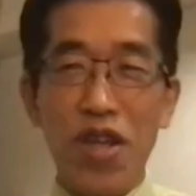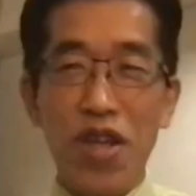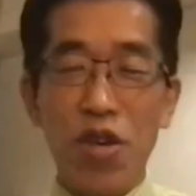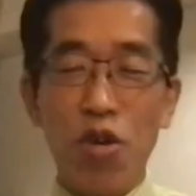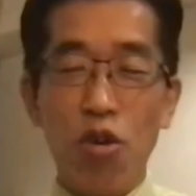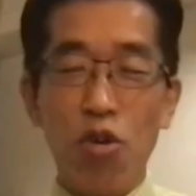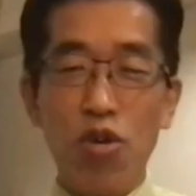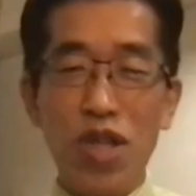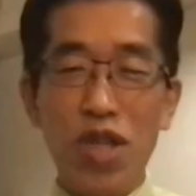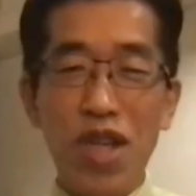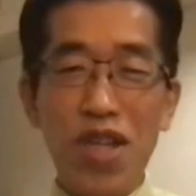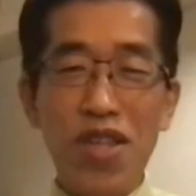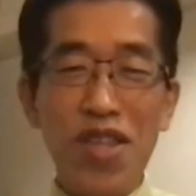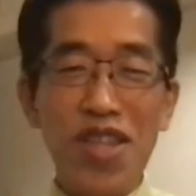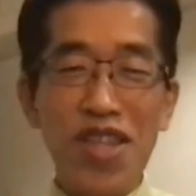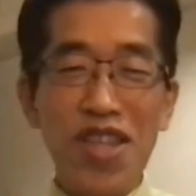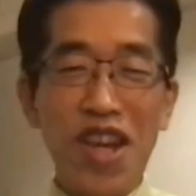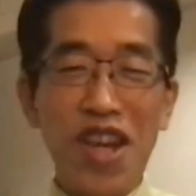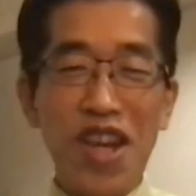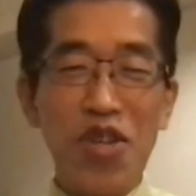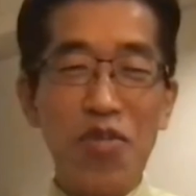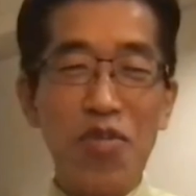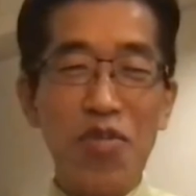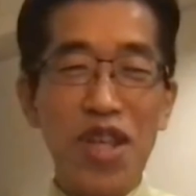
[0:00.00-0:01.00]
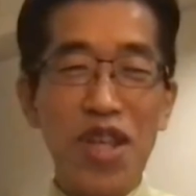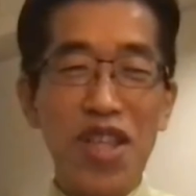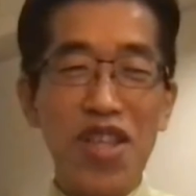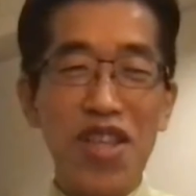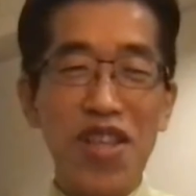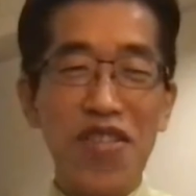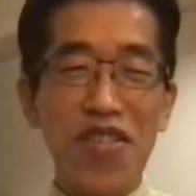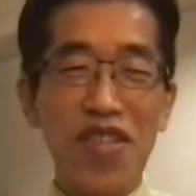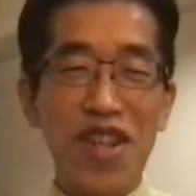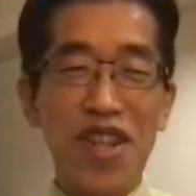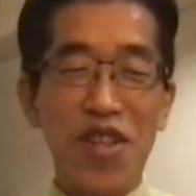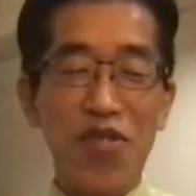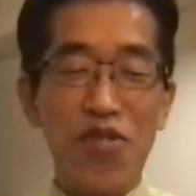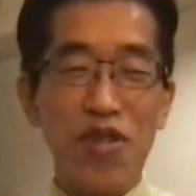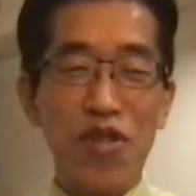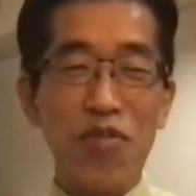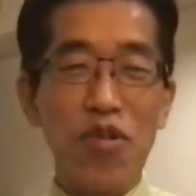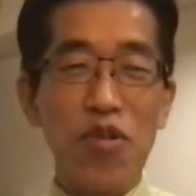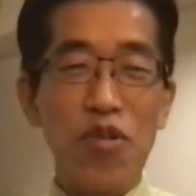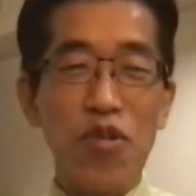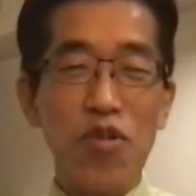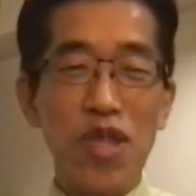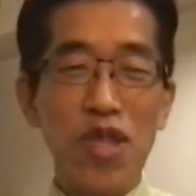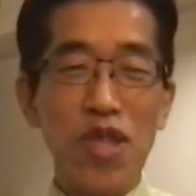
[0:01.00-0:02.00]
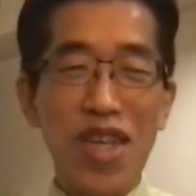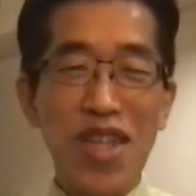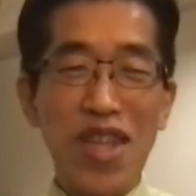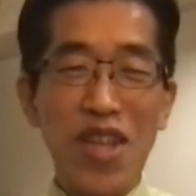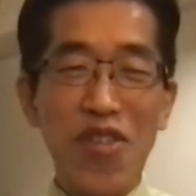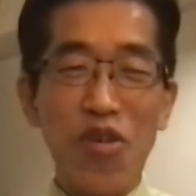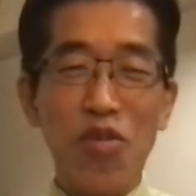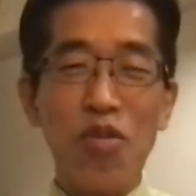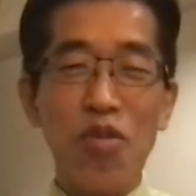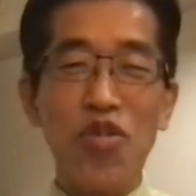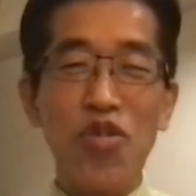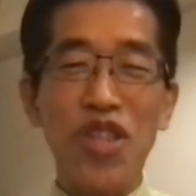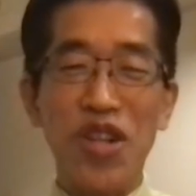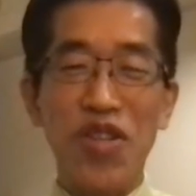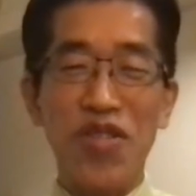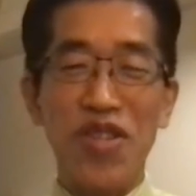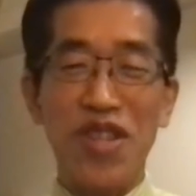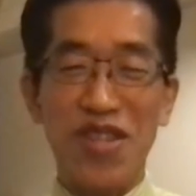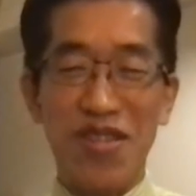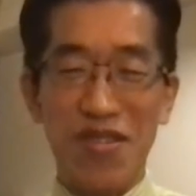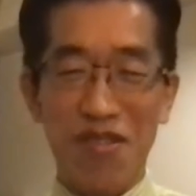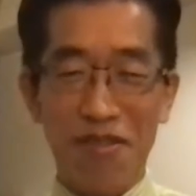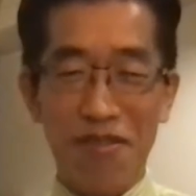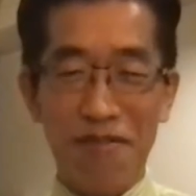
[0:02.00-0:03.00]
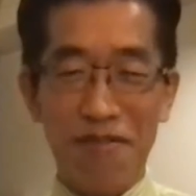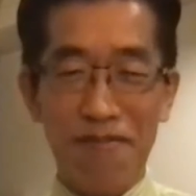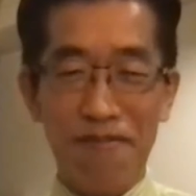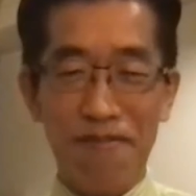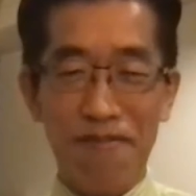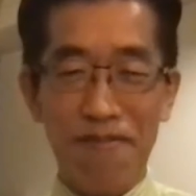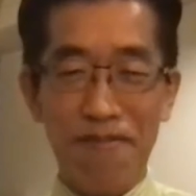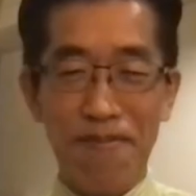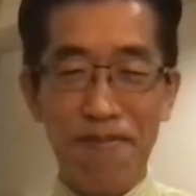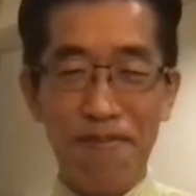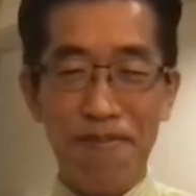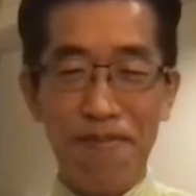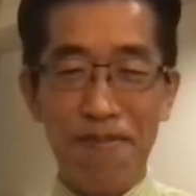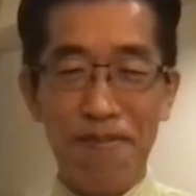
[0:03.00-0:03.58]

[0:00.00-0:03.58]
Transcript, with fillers: 極端に逆売レしちゃったらとても良くないなと思ってるんです。う